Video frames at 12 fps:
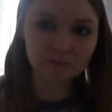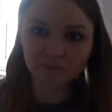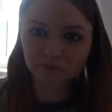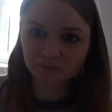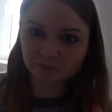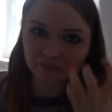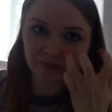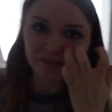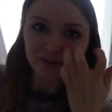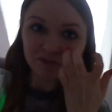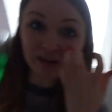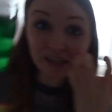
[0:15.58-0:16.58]
für Eis?
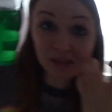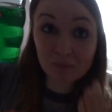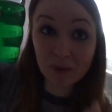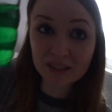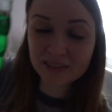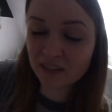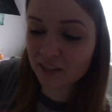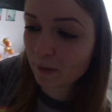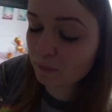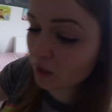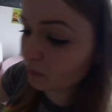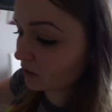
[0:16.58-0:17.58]
Waldmeister. Ich
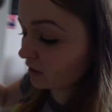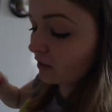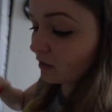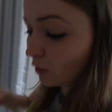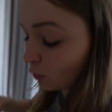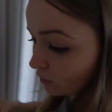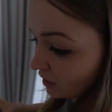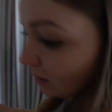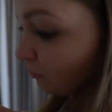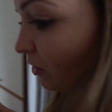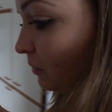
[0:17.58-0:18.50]
habe nämlich Low Carb